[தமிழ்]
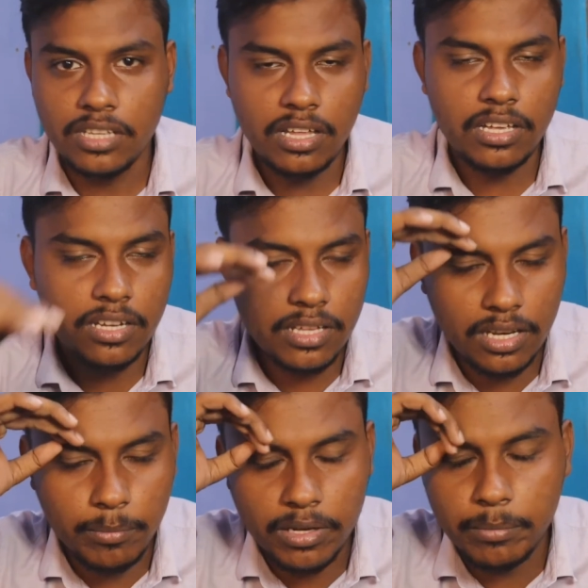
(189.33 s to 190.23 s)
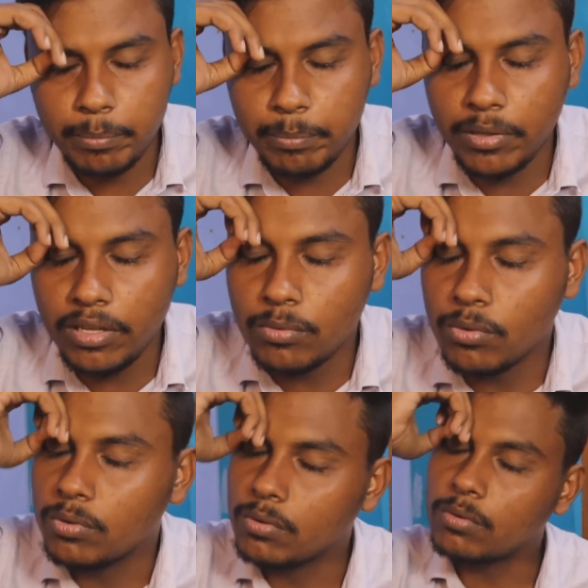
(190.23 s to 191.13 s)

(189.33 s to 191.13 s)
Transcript: இதுதான் இருக்கிறதுலே மிகப்பெரிய ஒரு